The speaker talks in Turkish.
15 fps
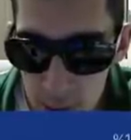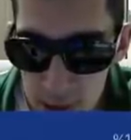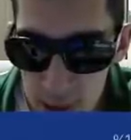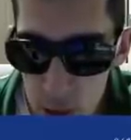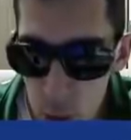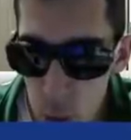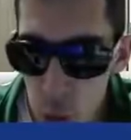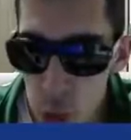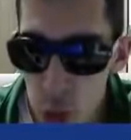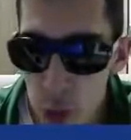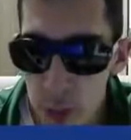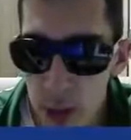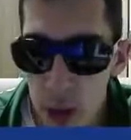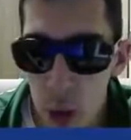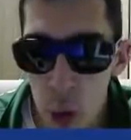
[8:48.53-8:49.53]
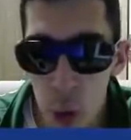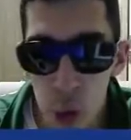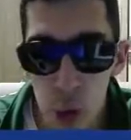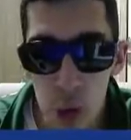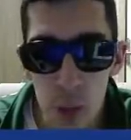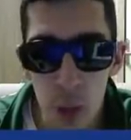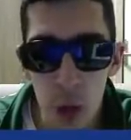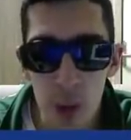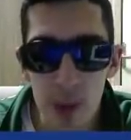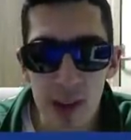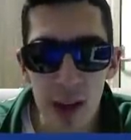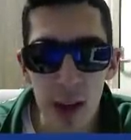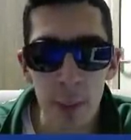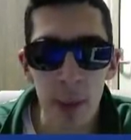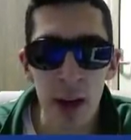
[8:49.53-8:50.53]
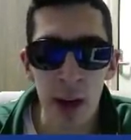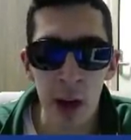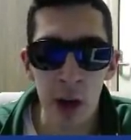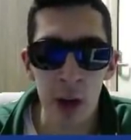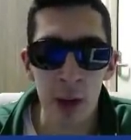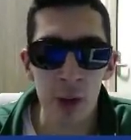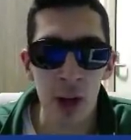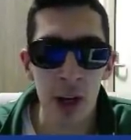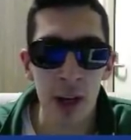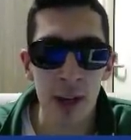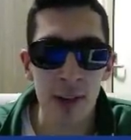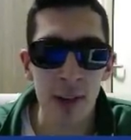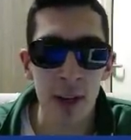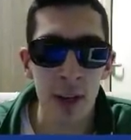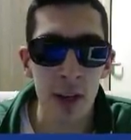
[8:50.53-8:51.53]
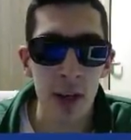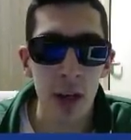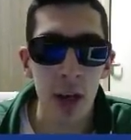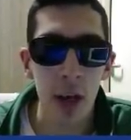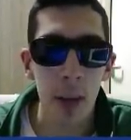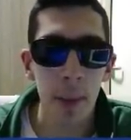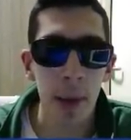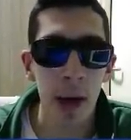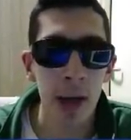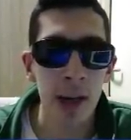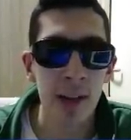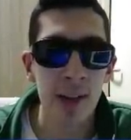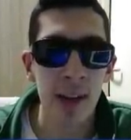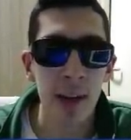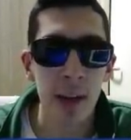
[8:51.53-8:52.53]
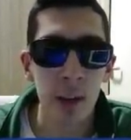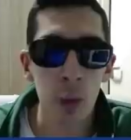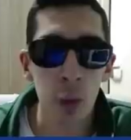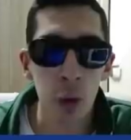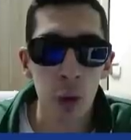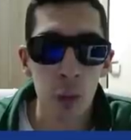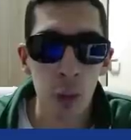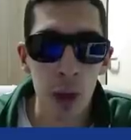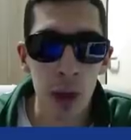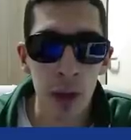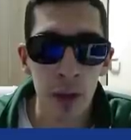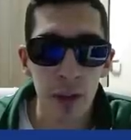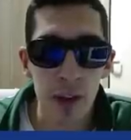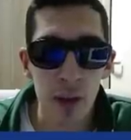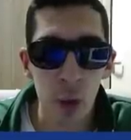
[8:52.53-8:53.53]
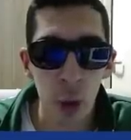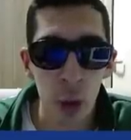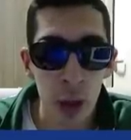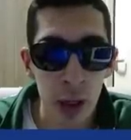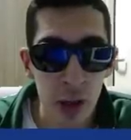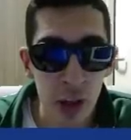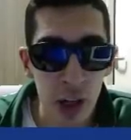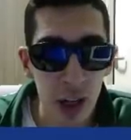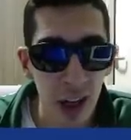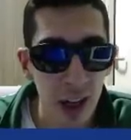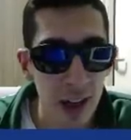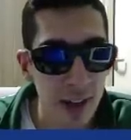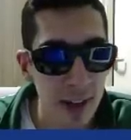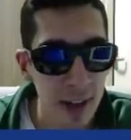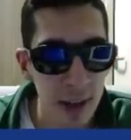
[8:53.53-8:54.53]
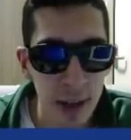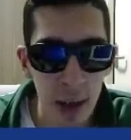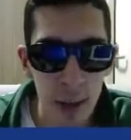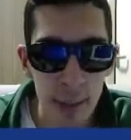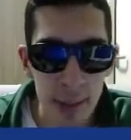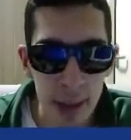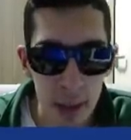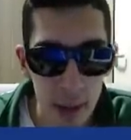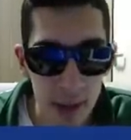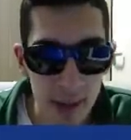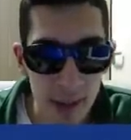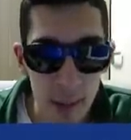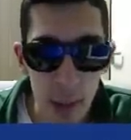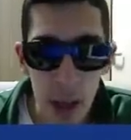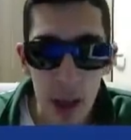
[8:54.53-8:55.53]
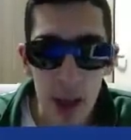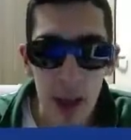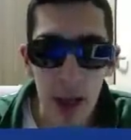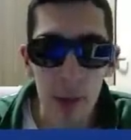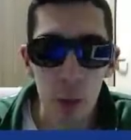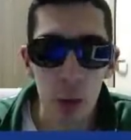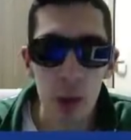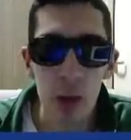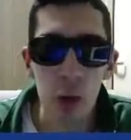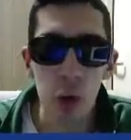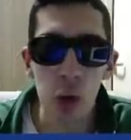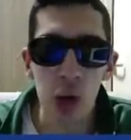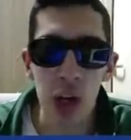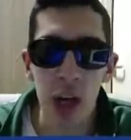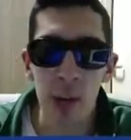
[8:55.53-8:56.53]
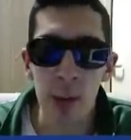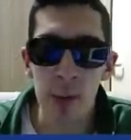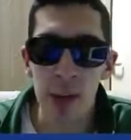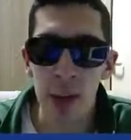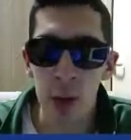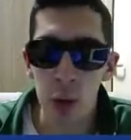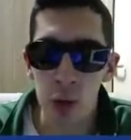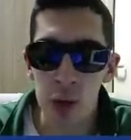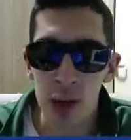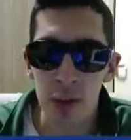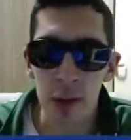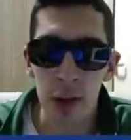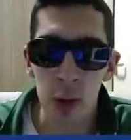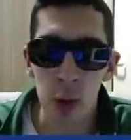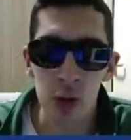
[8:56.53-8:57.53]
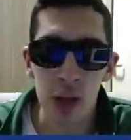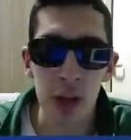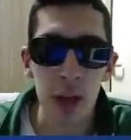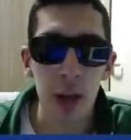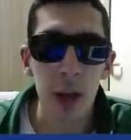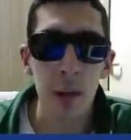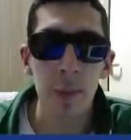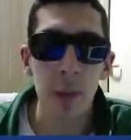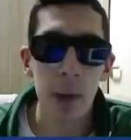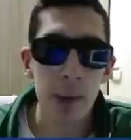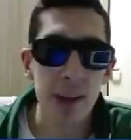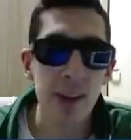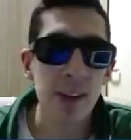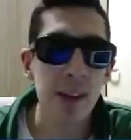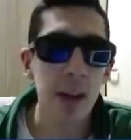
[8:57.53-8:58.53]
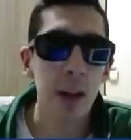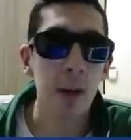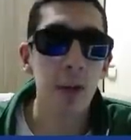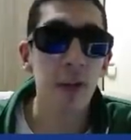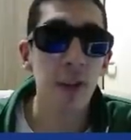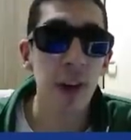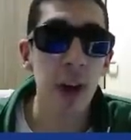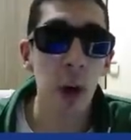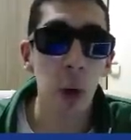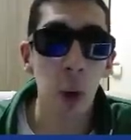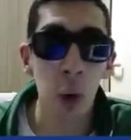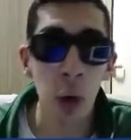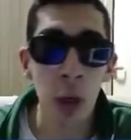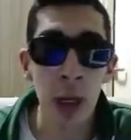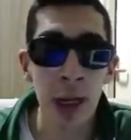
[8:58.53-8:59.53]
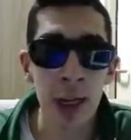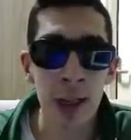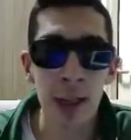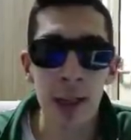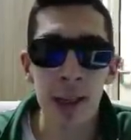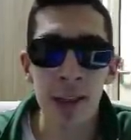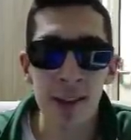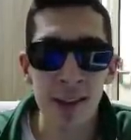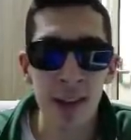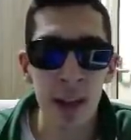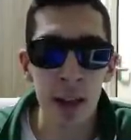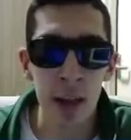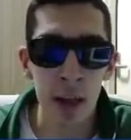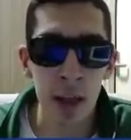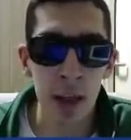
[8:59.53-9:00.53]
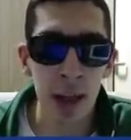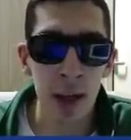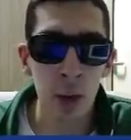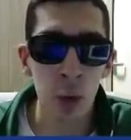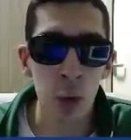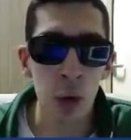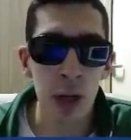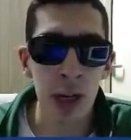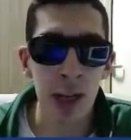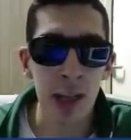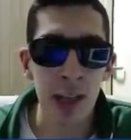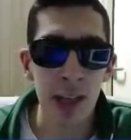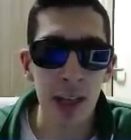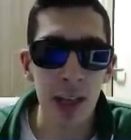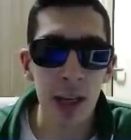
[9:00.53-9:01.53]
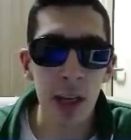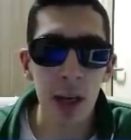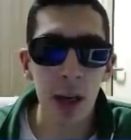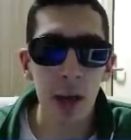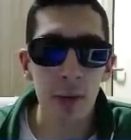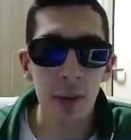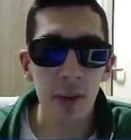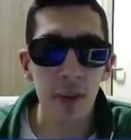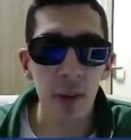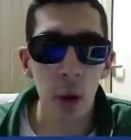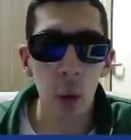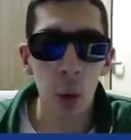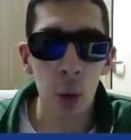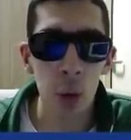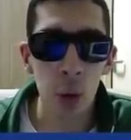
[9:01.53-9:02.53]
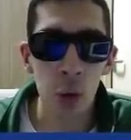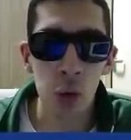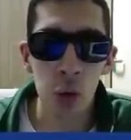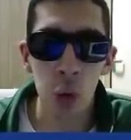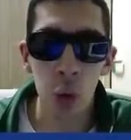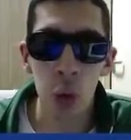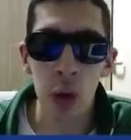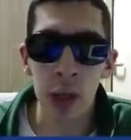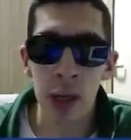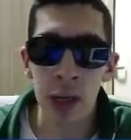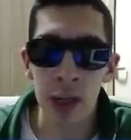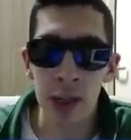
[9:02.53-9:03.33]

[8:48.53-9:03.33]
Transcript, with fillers: mesela yolculuk bak. Yolculuk modu mesela bayağı oynamış Alexander. Ben Alexander modunun bu kadar fazla oynanacağını asla tahmin etmezdim. Yani buradan şunu çıkarmamız gerekiyor sevgili dostlar. Biz FIFA'yı oynayan insanların yani dünyadaki FIFA 19'u oynayan